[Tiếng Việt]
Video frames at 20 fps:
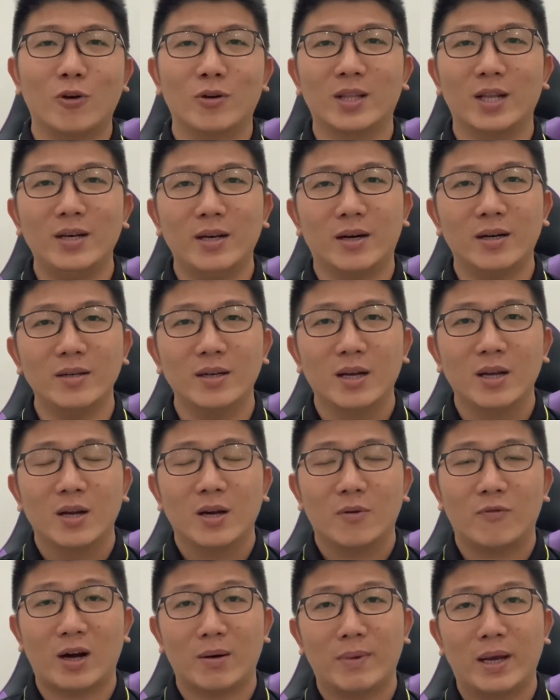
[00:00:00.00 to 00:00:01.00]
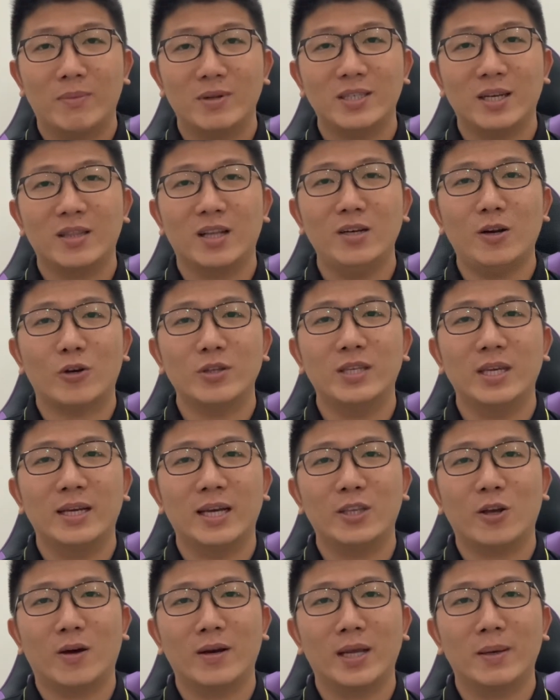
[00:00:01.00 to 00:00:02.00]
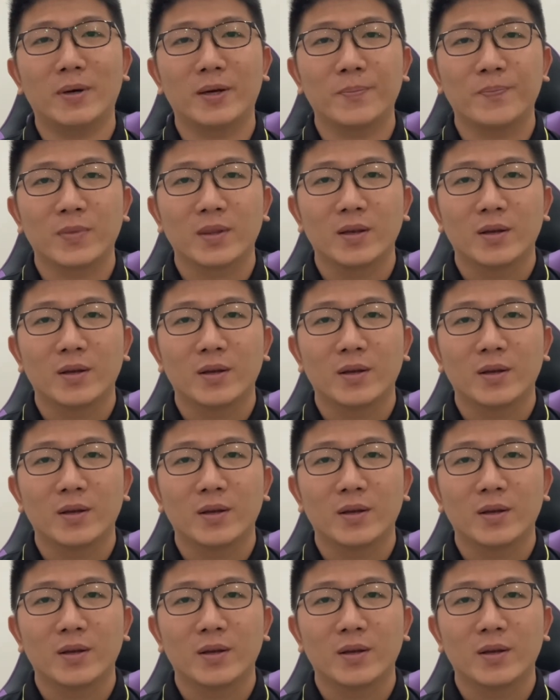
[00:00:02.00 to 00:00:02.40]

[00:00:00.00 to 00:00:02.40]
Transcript: còn tính nữa phần mềm nó sẽ tính nội si ra cho anh em mình.